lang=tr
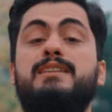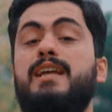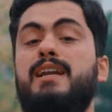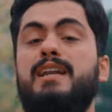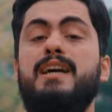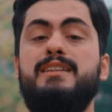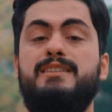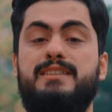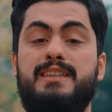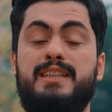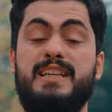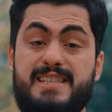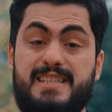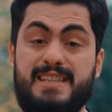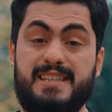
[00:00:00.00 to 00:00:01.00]
da derler ki
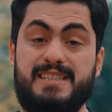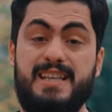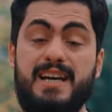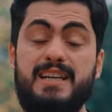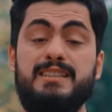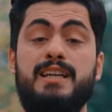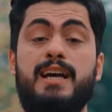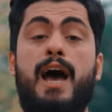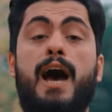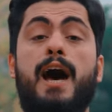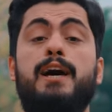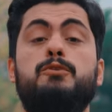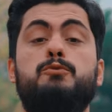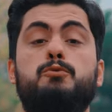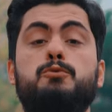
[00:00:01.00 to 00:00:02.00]
sizler
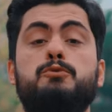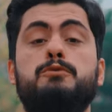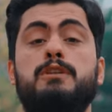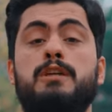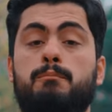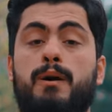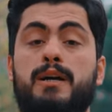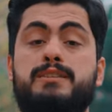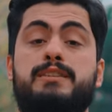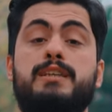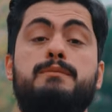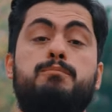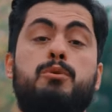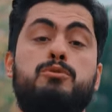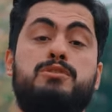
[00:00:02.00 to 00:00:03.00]
her gün
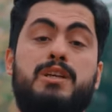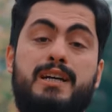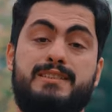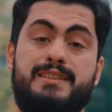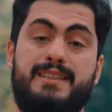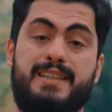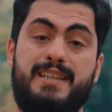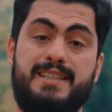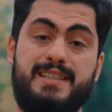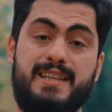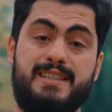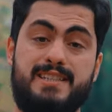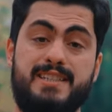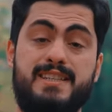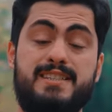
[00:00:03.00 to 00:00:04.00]
basketbol sahasına
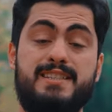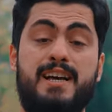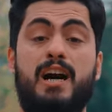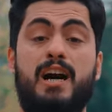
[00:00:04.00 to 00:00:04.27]
geleceksiniz